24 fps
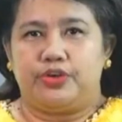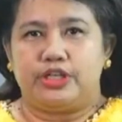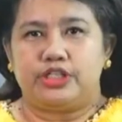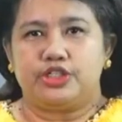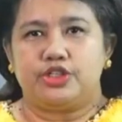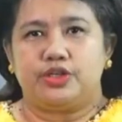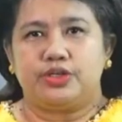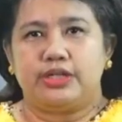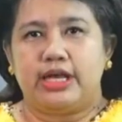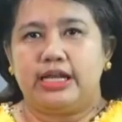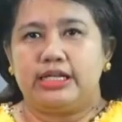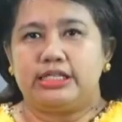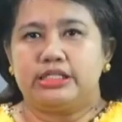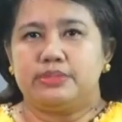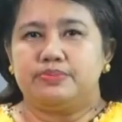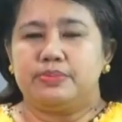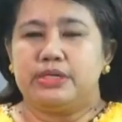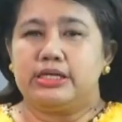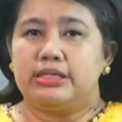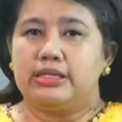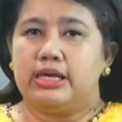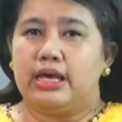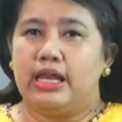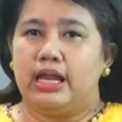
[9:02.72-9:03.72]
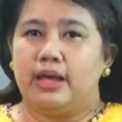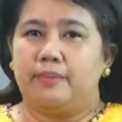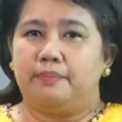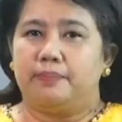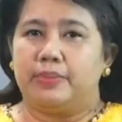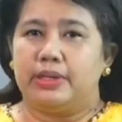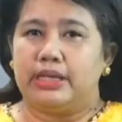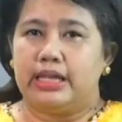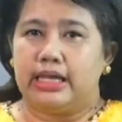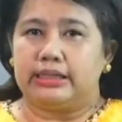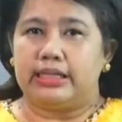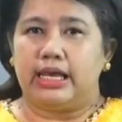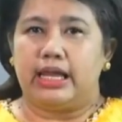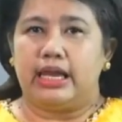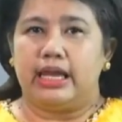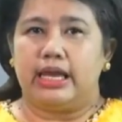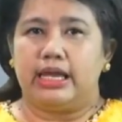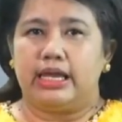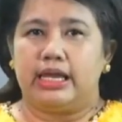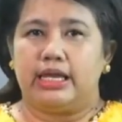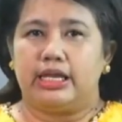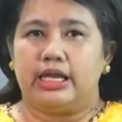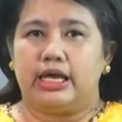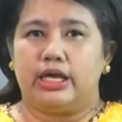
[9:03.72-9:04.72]
Profesionalisme dalam
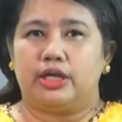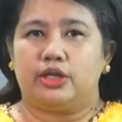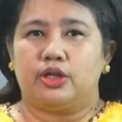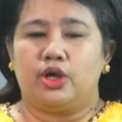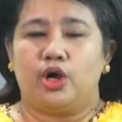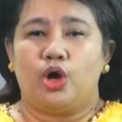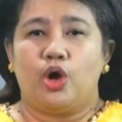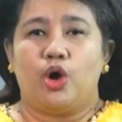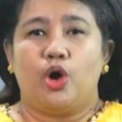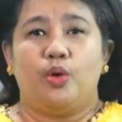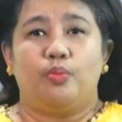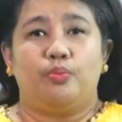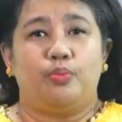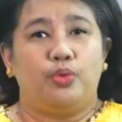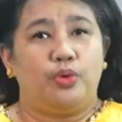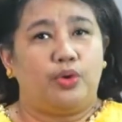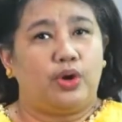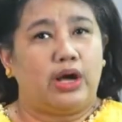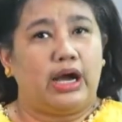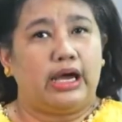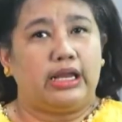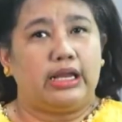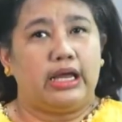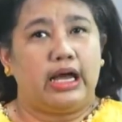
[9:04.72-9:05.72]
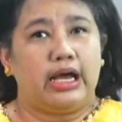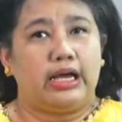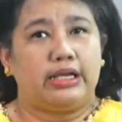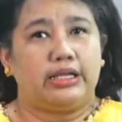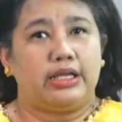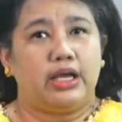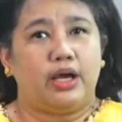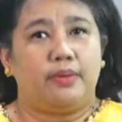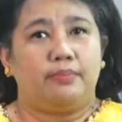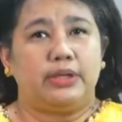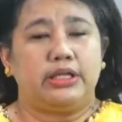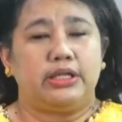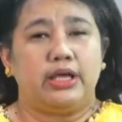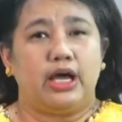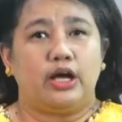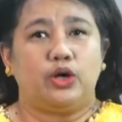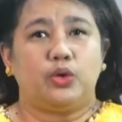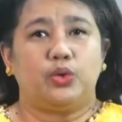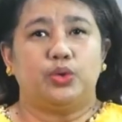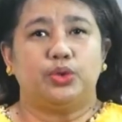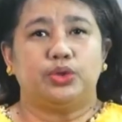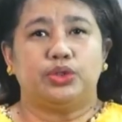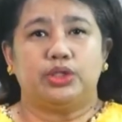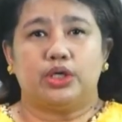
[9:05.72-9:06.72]
penata layanan bukan hanya
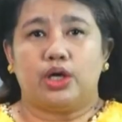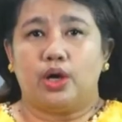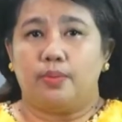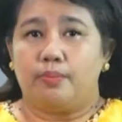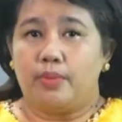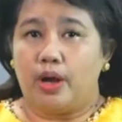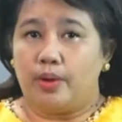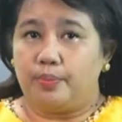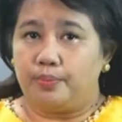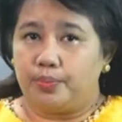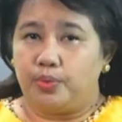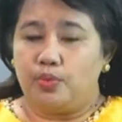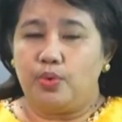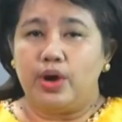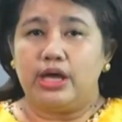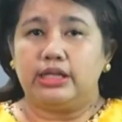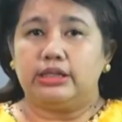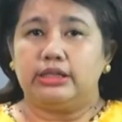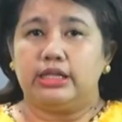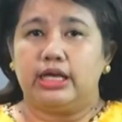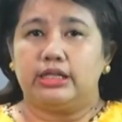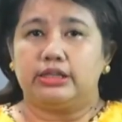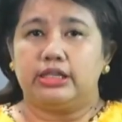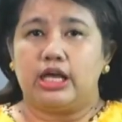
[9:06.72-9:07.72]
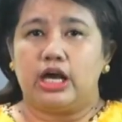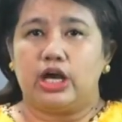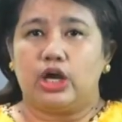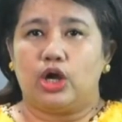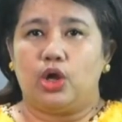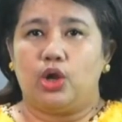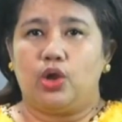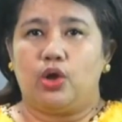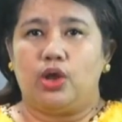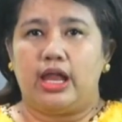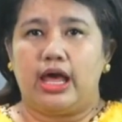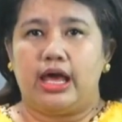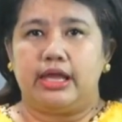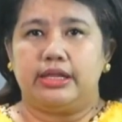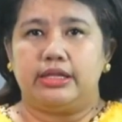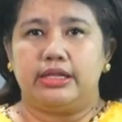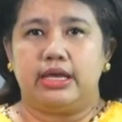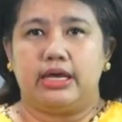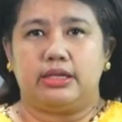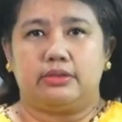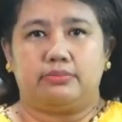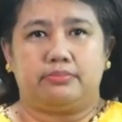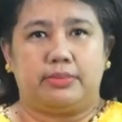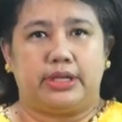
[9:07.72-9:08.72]
menyangkut kemampuan tata
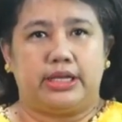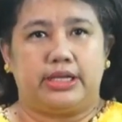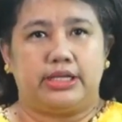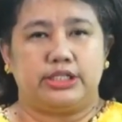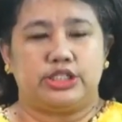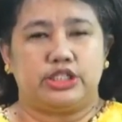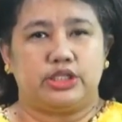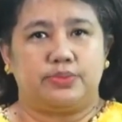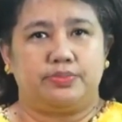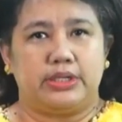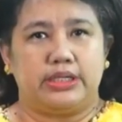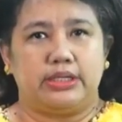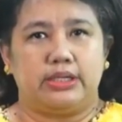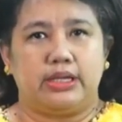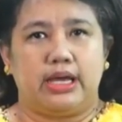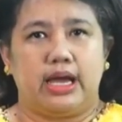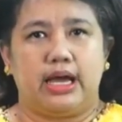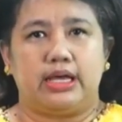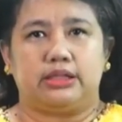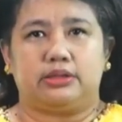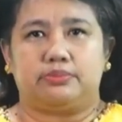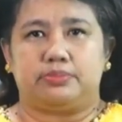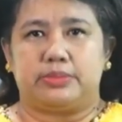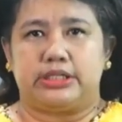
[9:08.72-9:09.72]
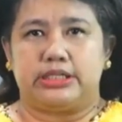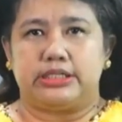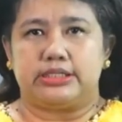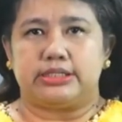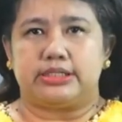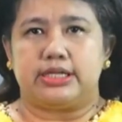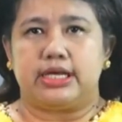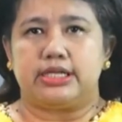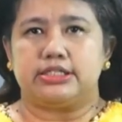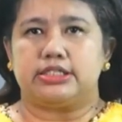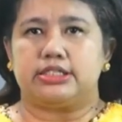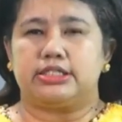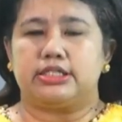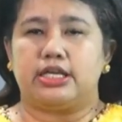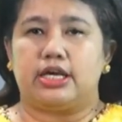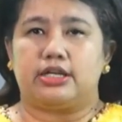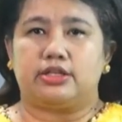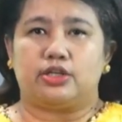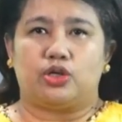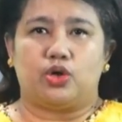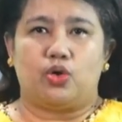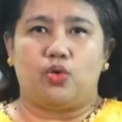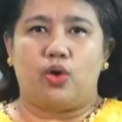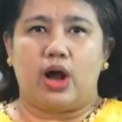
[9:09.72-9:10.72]
kelola dan manajemen
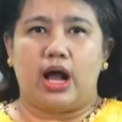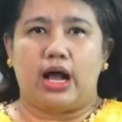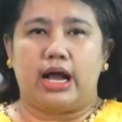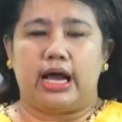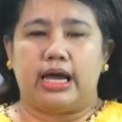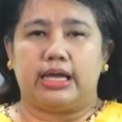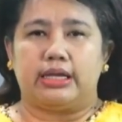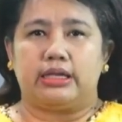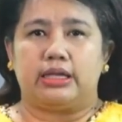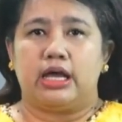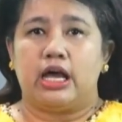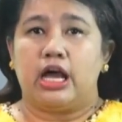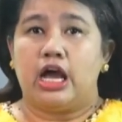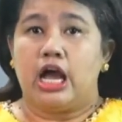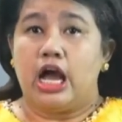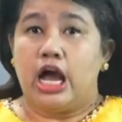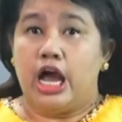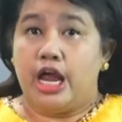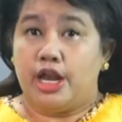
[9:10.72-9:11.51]
administrasi dan keuangan,